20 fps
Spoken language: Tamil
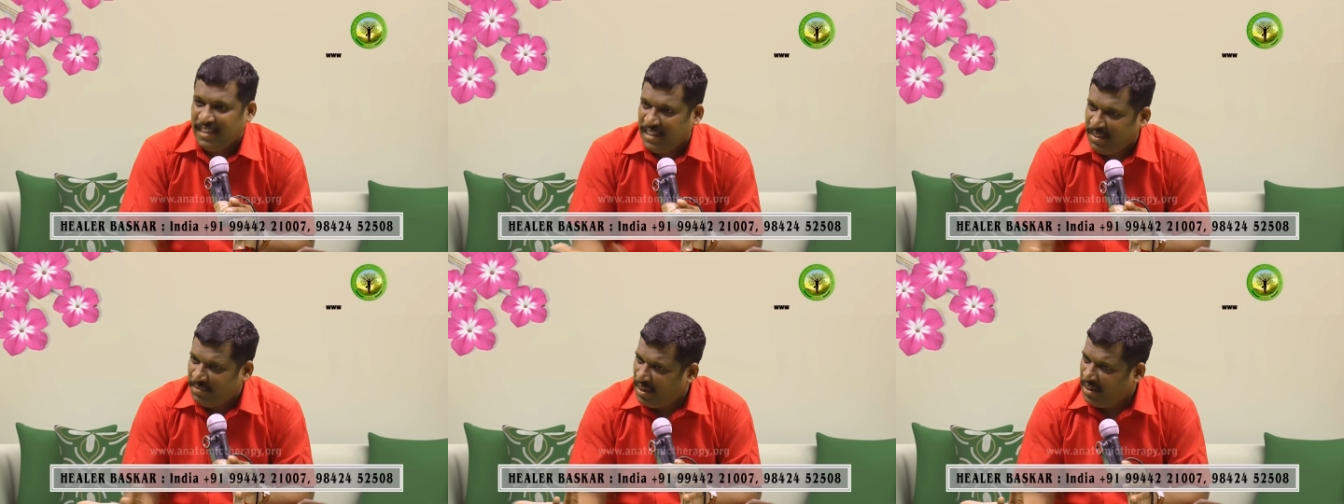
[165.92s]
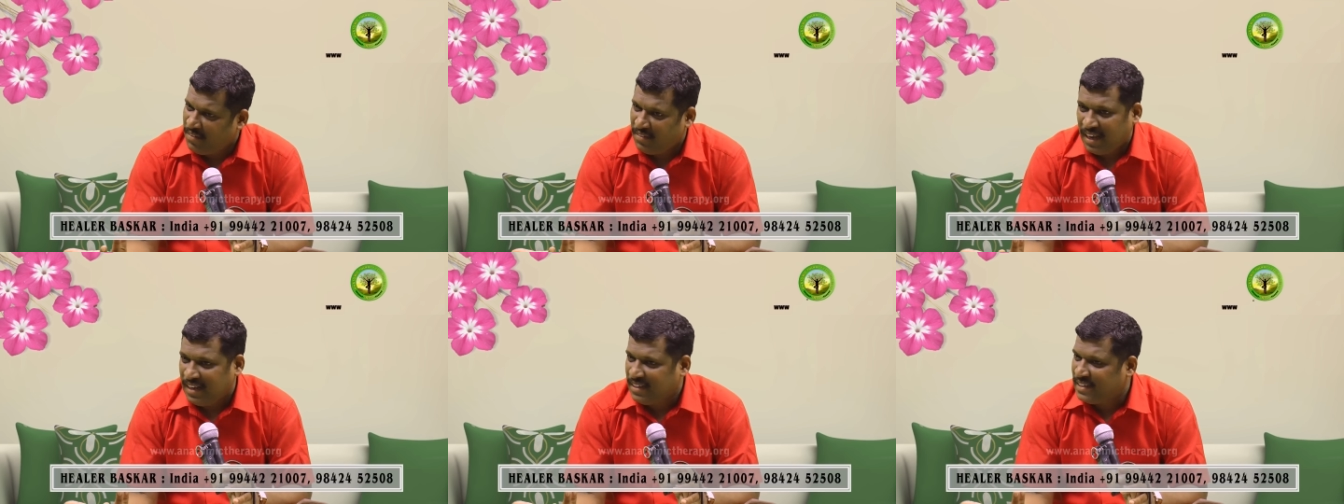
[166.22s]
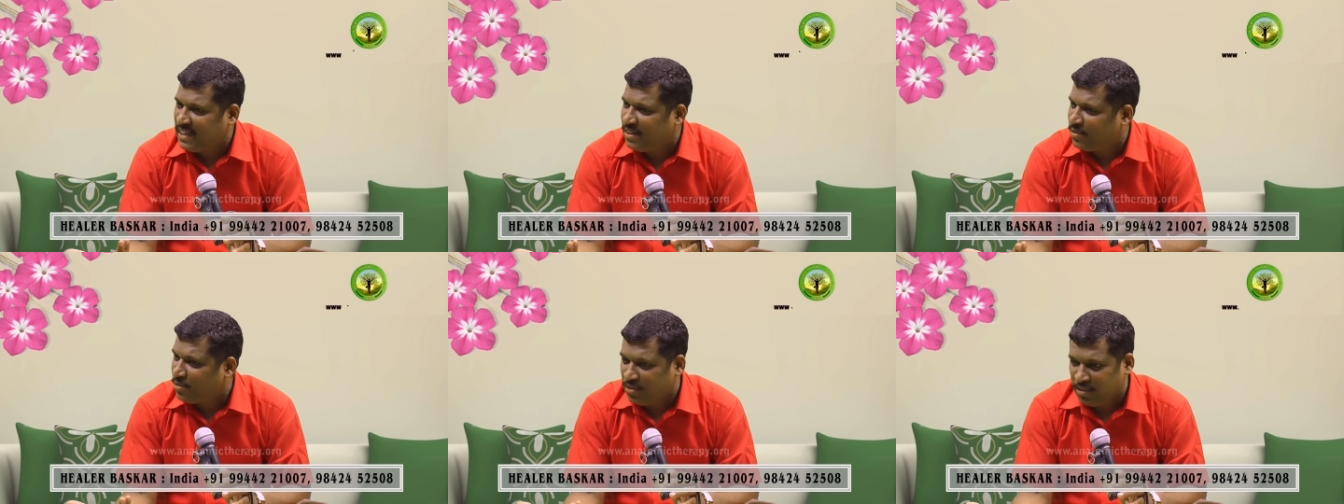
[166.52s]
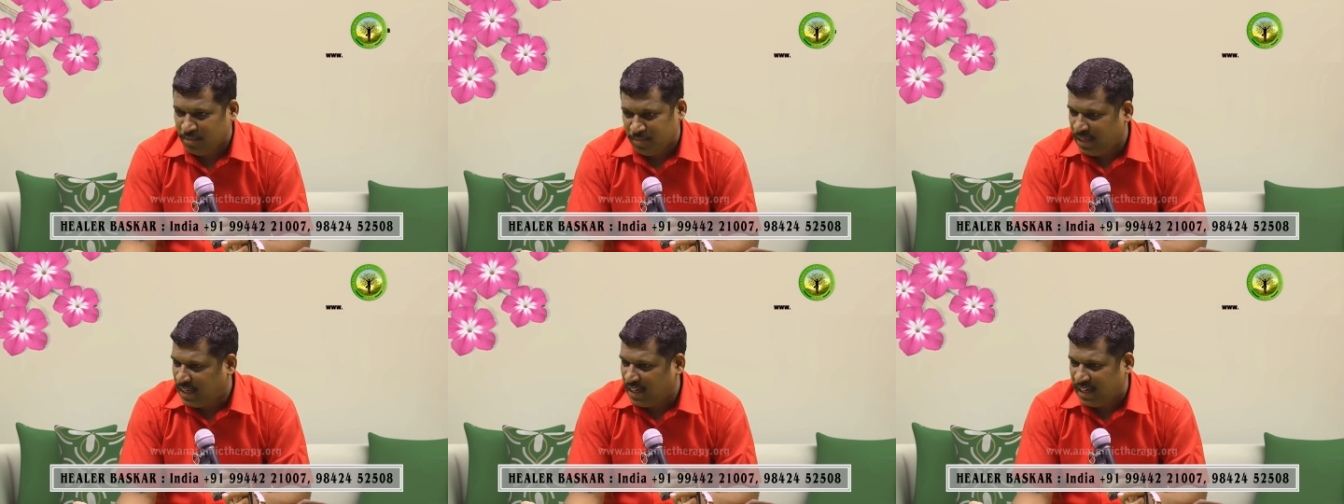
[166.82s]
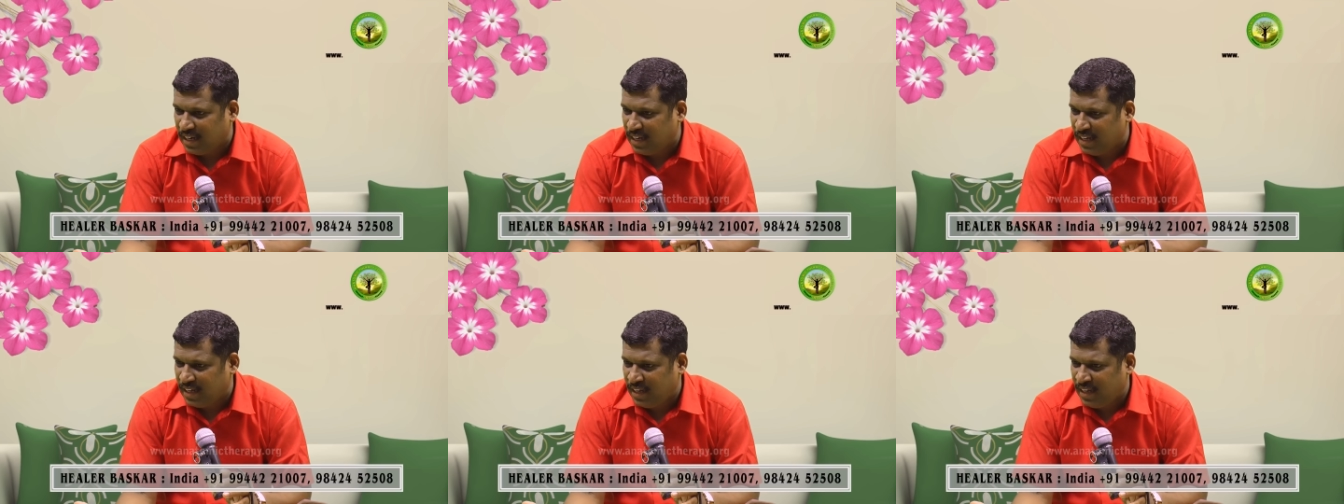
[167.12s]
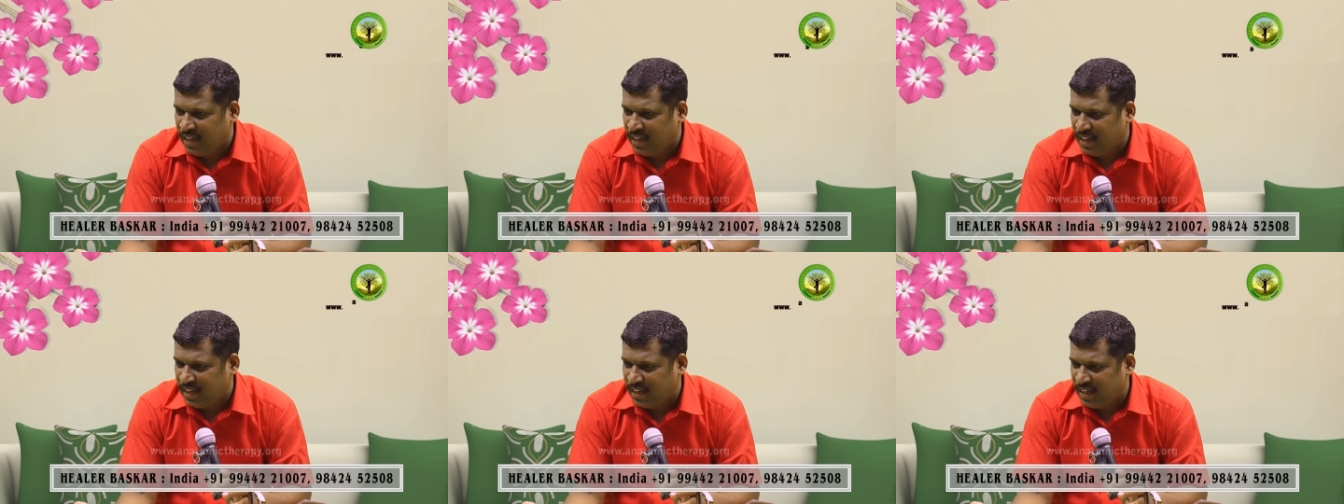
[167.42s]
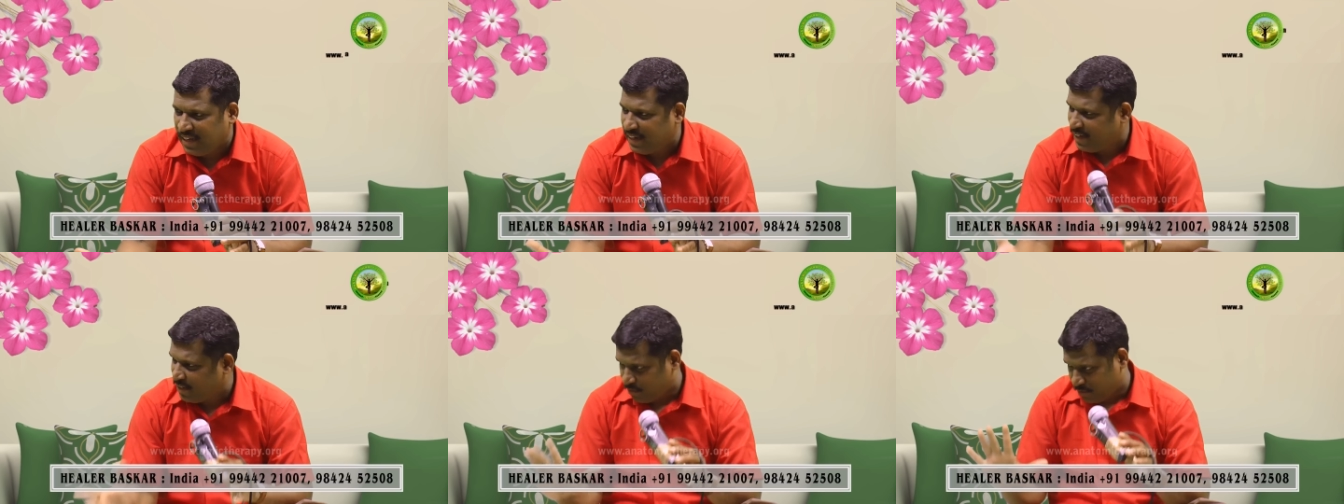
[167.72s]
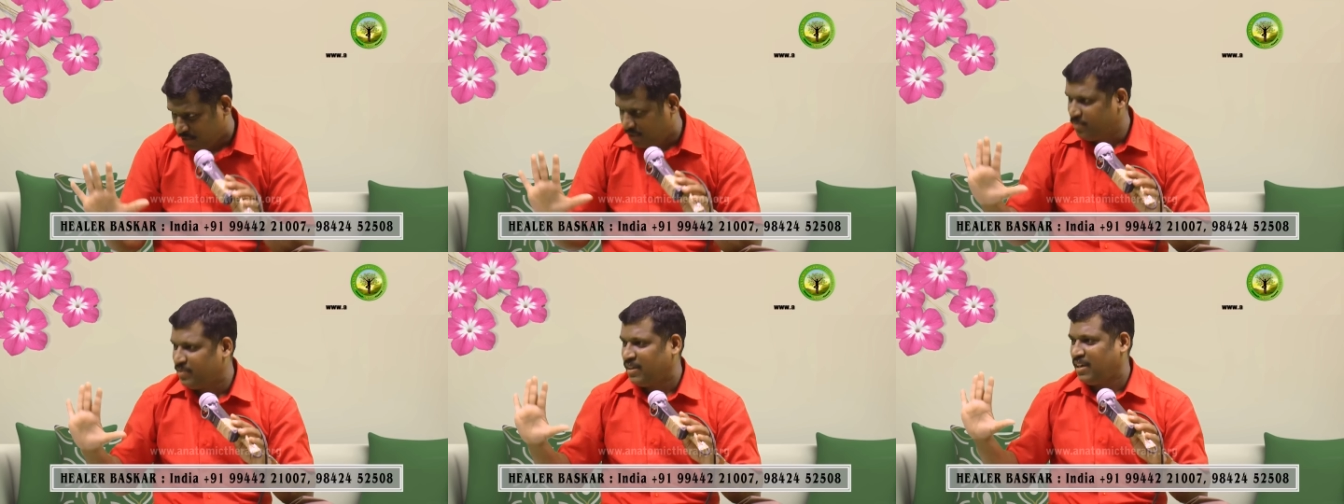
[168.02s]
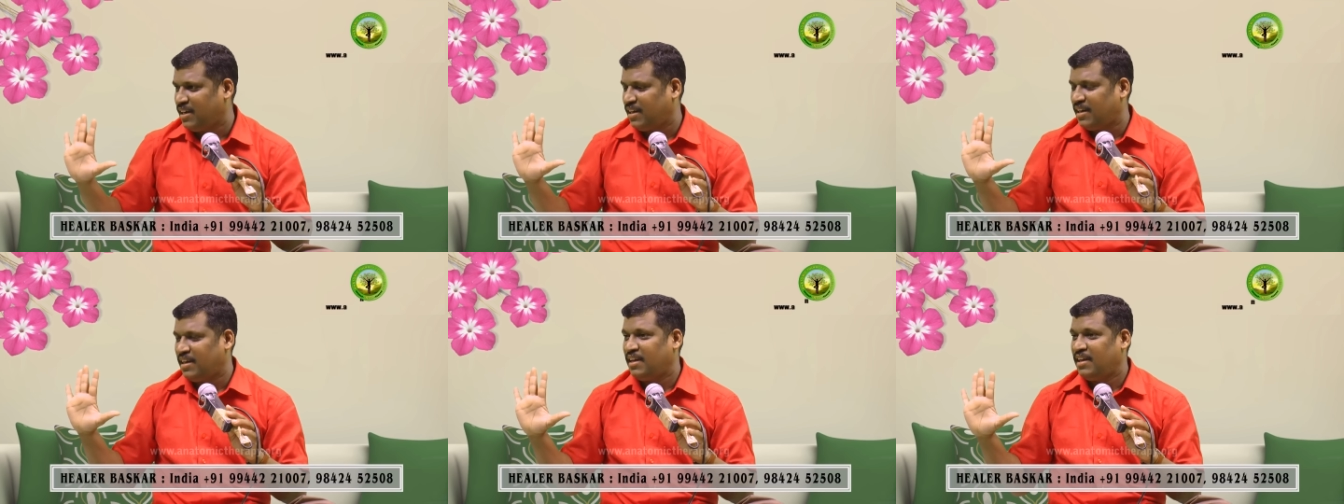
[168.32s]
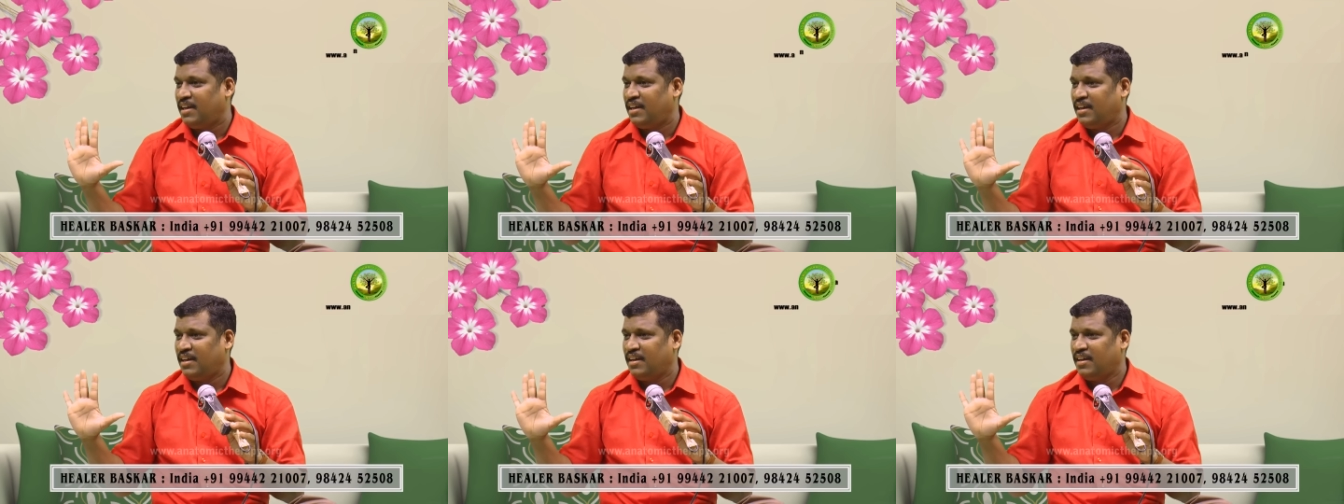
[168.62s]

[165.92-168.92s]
இனிமேல் வாழ்க்கையில் ஒன்றுமே இல்லை எனக்கு ஒன்றுமே இல்லை